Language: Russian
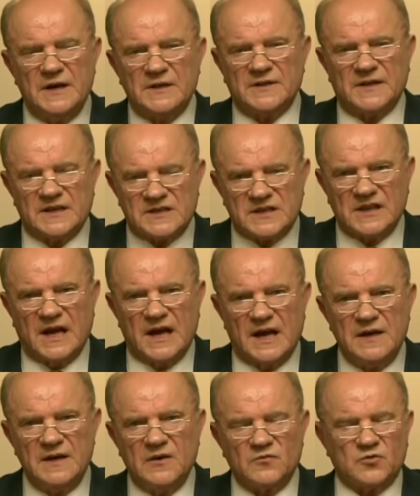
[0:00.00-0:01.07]

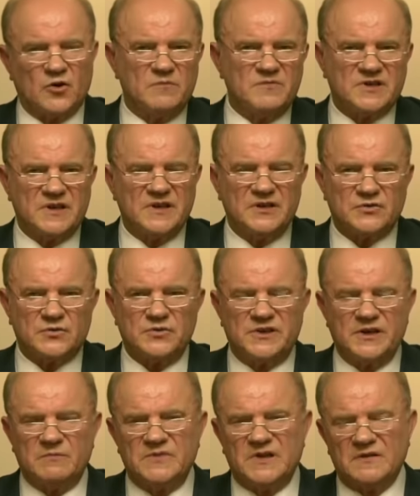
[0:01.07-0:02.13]
дошла в том числе и
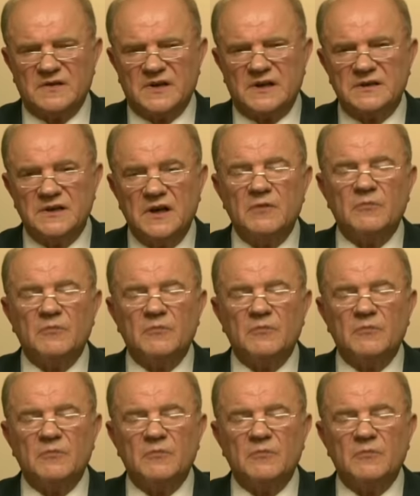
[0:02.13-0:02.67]
судебная власть.